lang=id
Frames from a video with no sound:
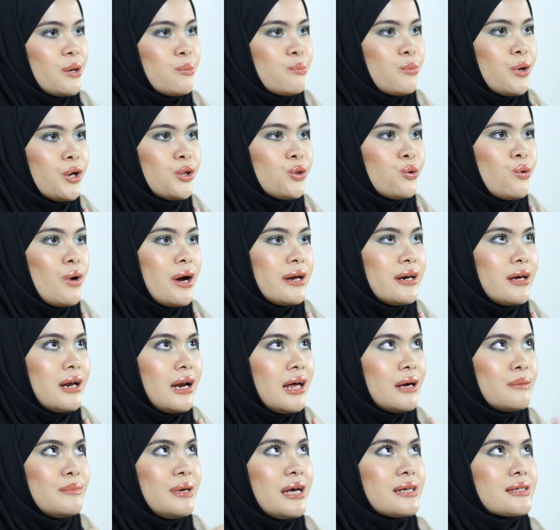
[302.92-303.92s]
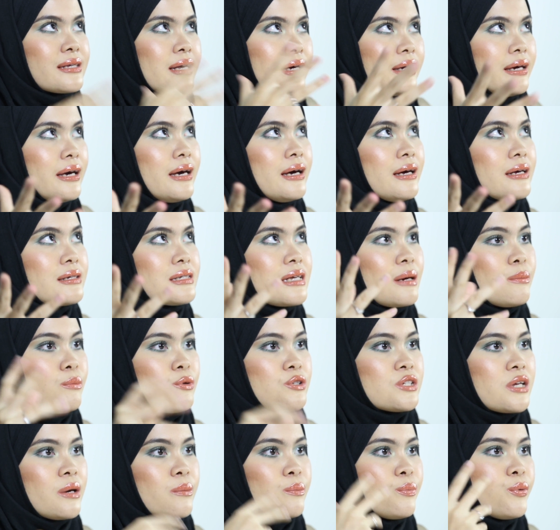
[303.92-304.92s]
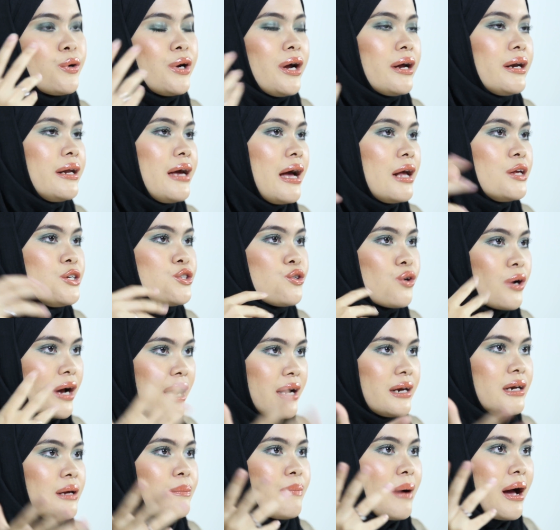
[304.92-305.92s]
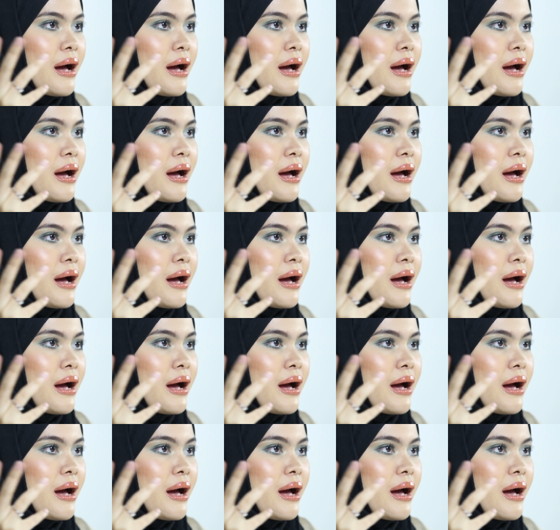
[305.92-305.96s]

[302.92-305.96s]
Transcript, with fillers: shampoo itu adalah biasanya sampo-sampo yang dianjurkan